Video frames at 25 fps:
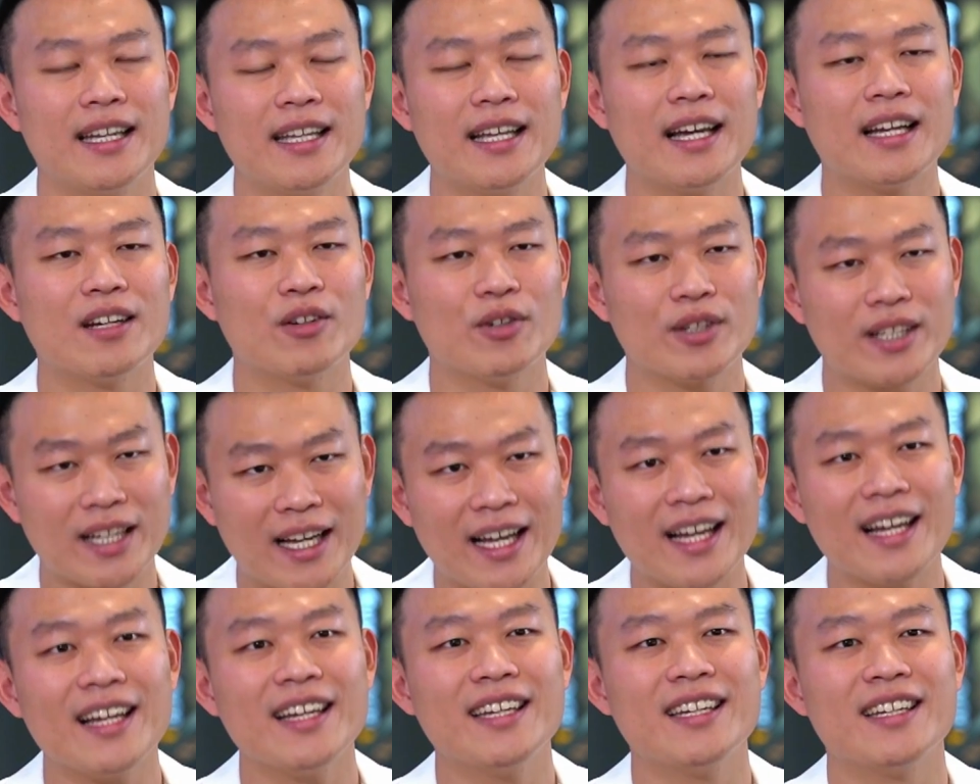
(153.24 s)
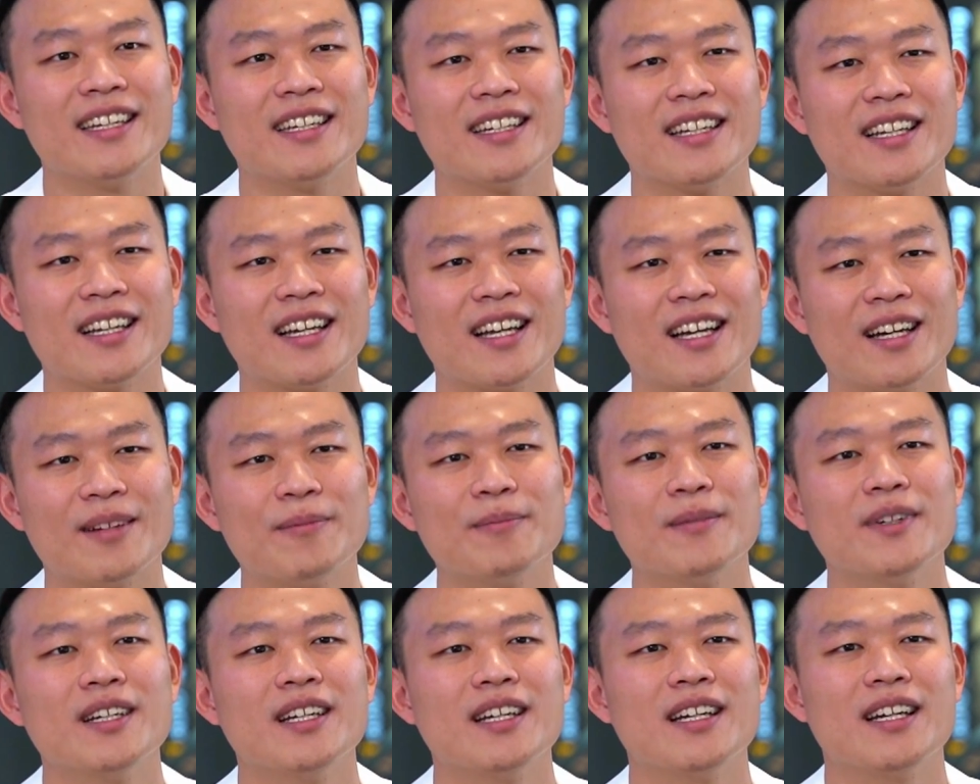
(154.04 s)
ให้ยาลดไข้นะครั
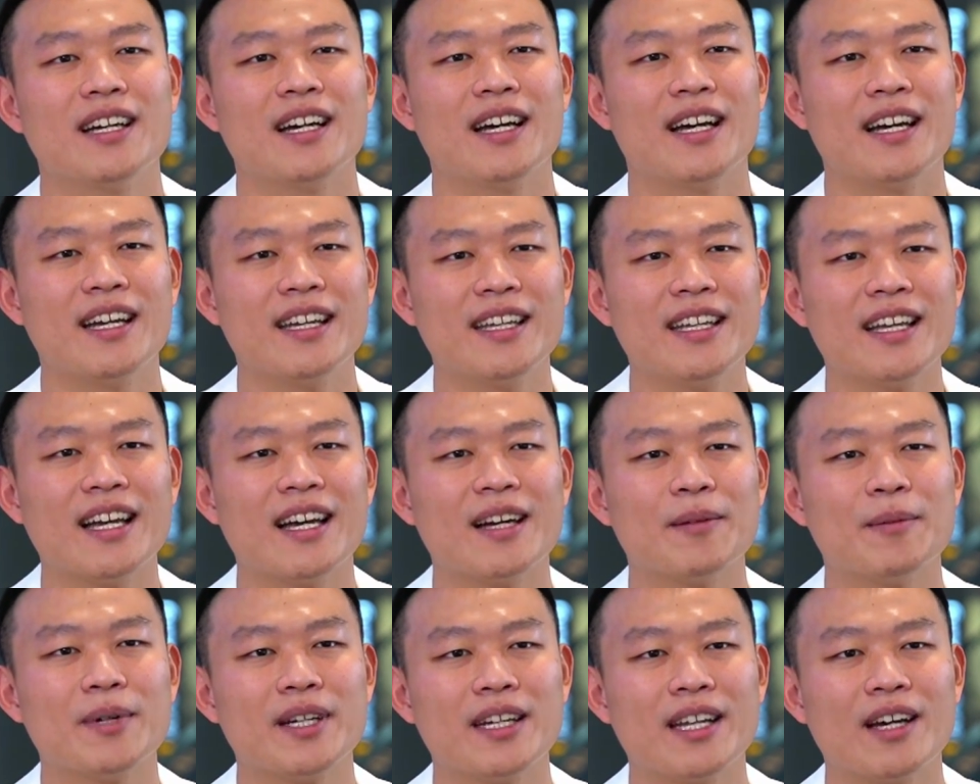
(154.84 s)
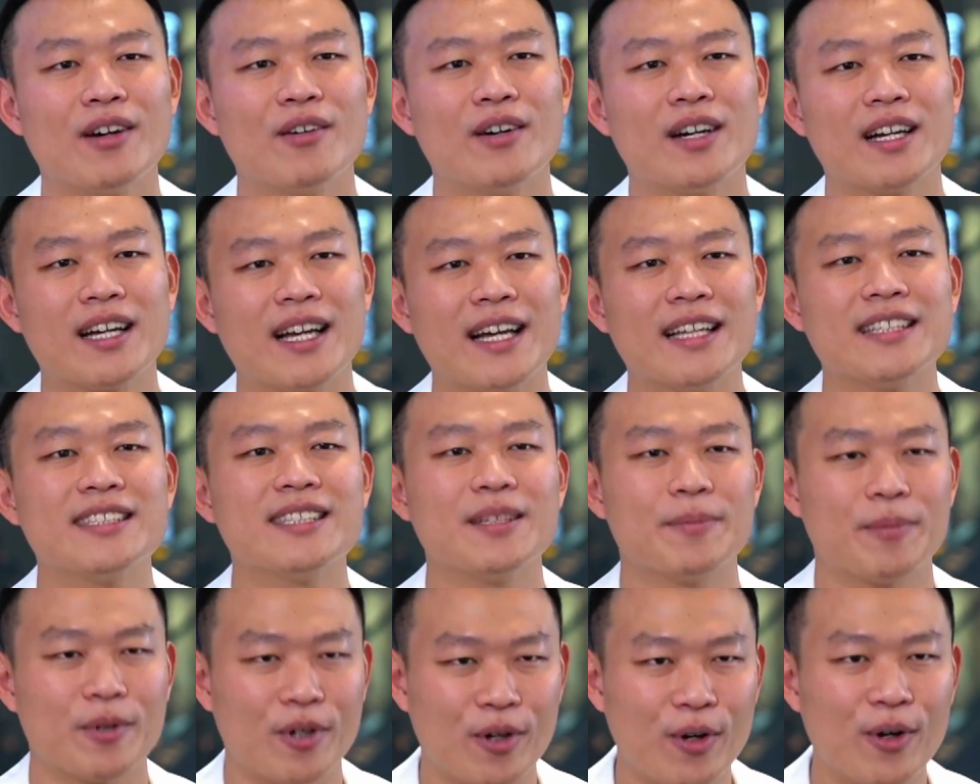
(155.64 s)
บ ให้ยาบรรเทาอาการ
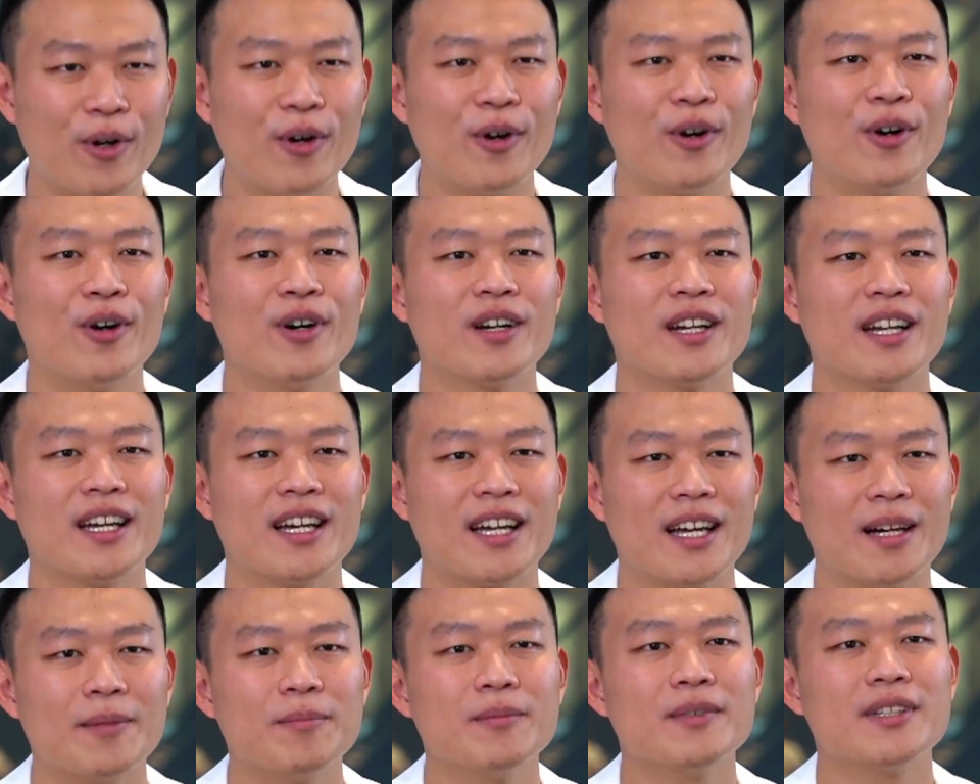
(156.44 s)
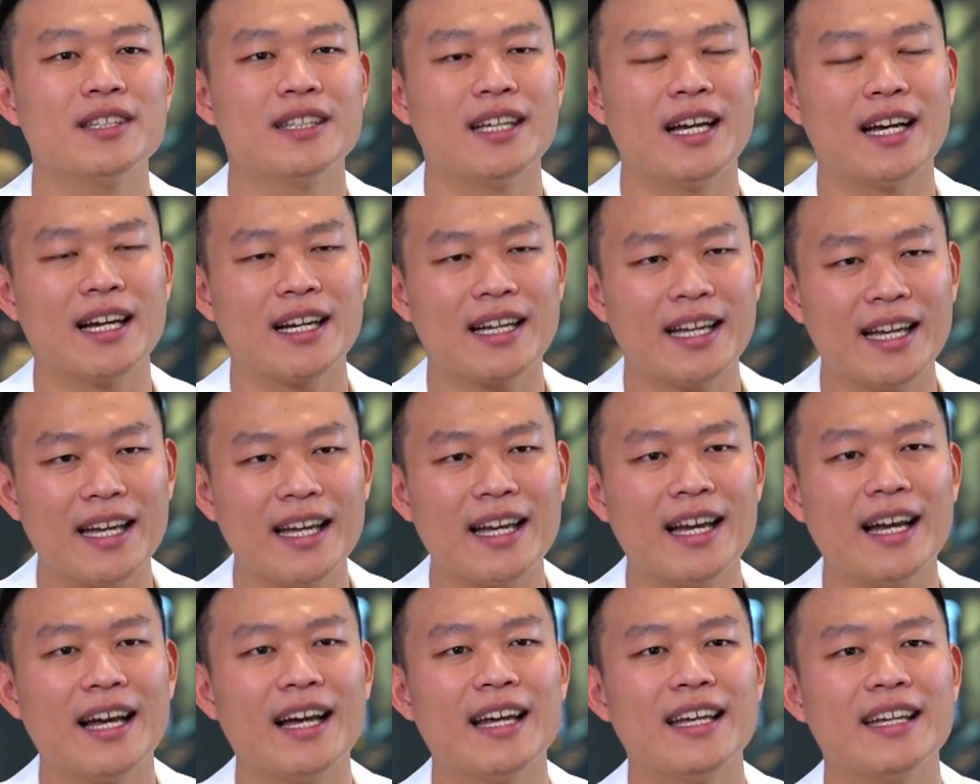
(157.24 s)
เจ็บคอนะครับยา
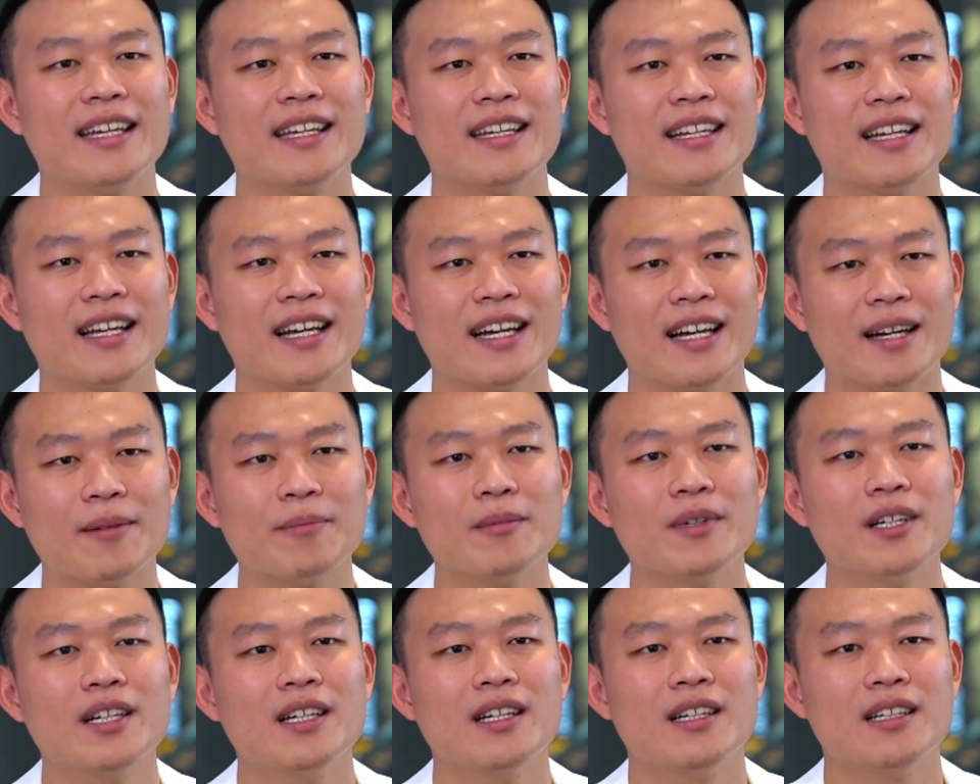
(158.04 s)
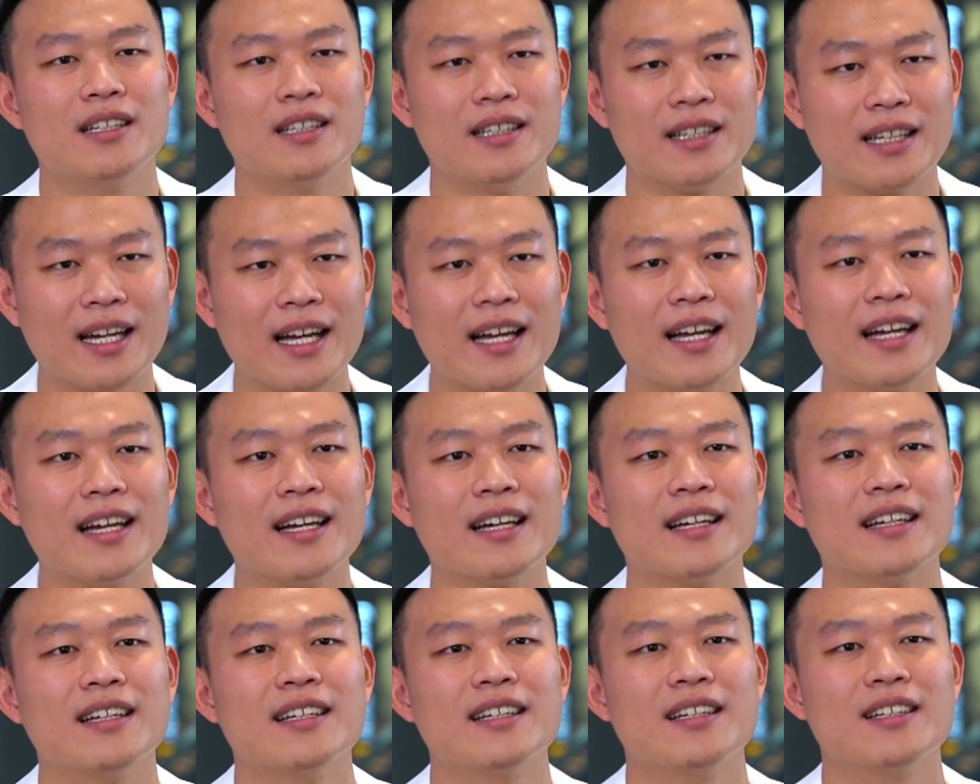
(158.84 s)
แก้ไอนะครับ หรือถ้า
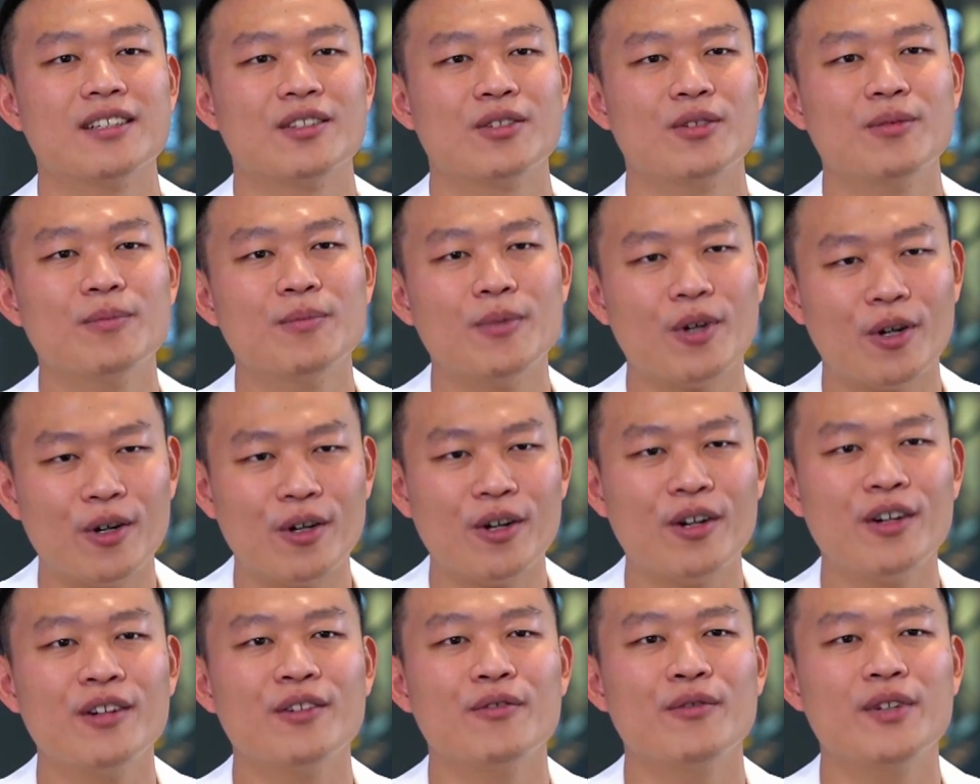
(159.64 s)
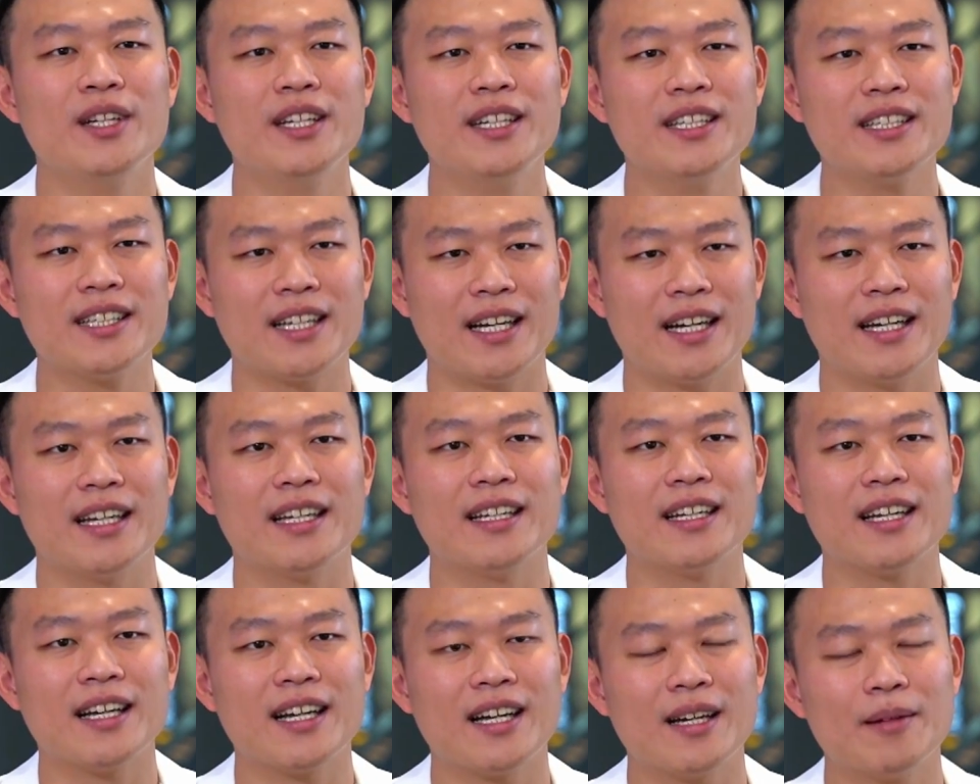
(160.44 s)
คุณหมอวินิจฉัย
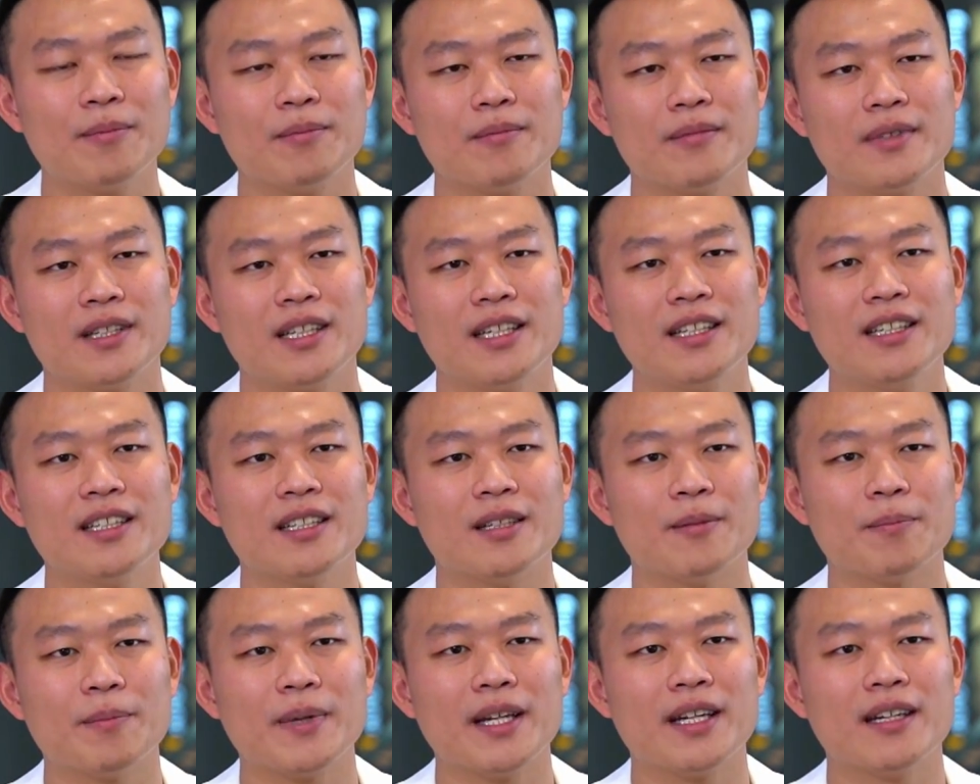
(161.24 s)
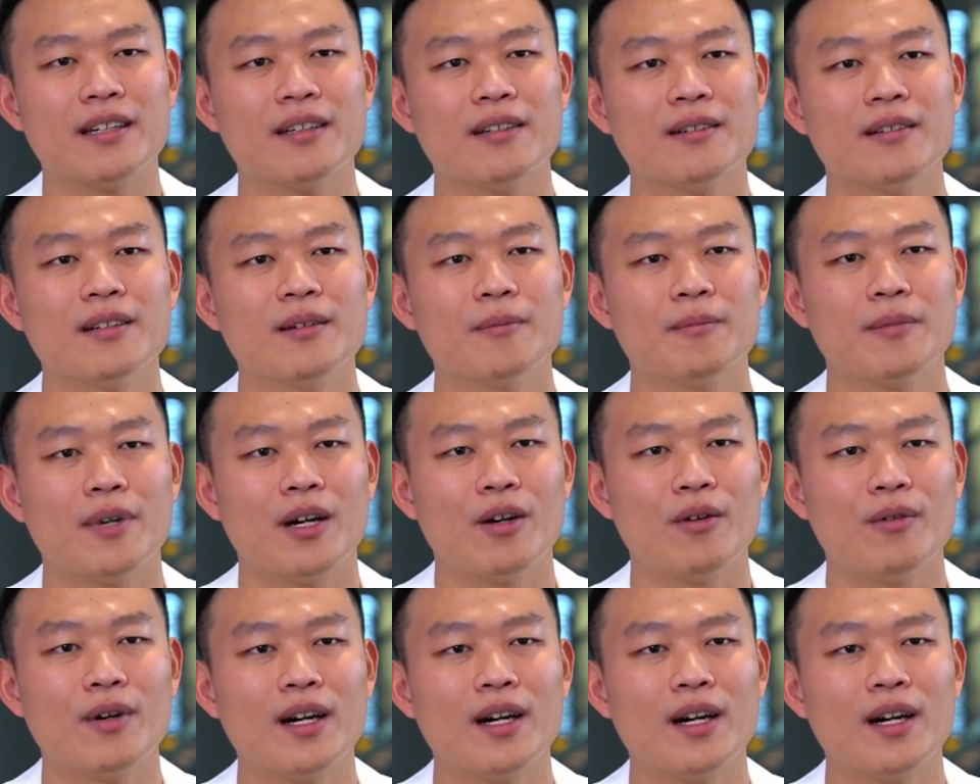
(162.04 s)
นะครับคิดถึงเป็นภา